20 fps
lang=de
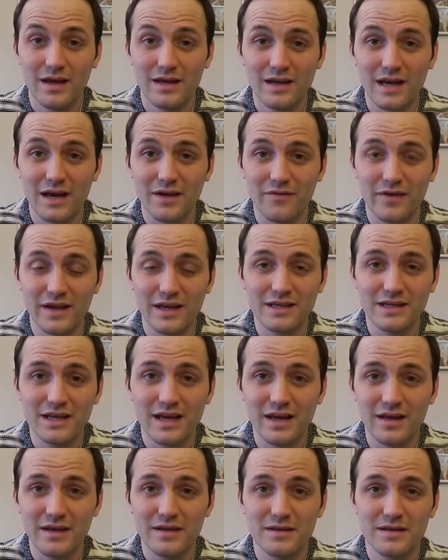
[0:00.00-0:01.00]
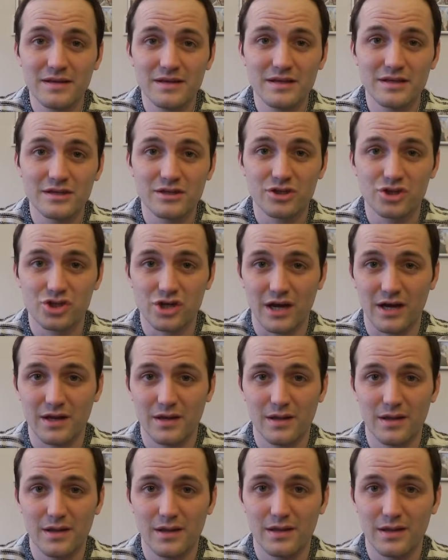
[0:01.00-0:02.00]
nach welcher ich
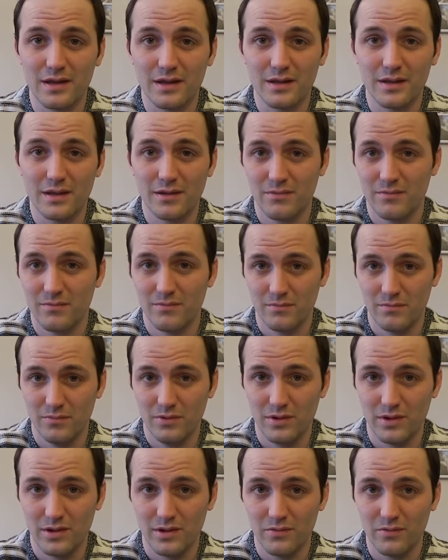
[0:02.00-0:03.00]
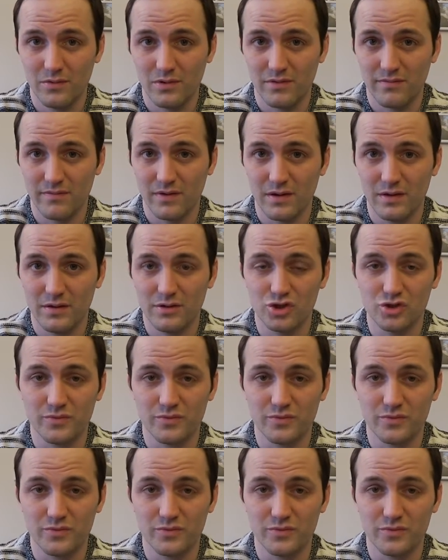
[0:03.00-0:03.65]
Schadensersatz bzw.